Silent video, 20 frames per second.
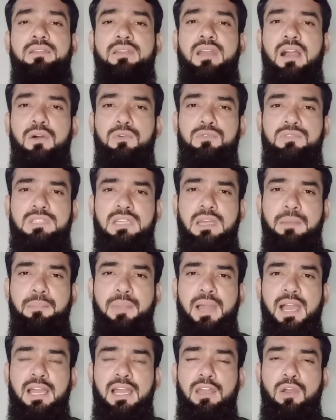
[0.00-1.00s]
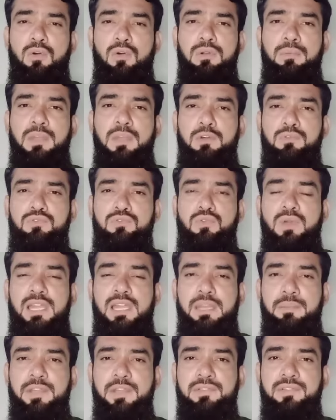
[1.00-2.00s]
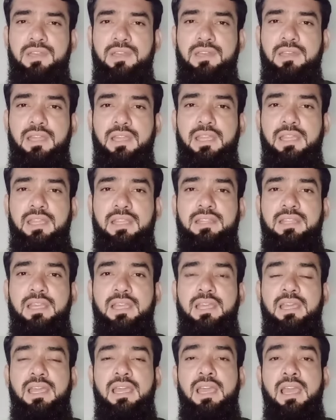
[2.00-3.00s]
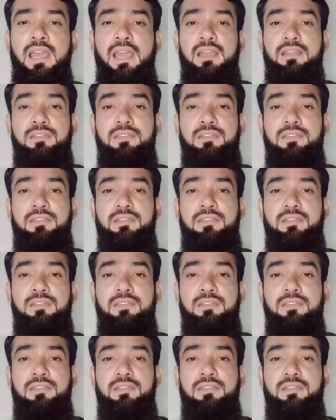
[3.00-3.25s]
या उसके बैकग्राउंड में उसको एनिमेशन नहीं देंगे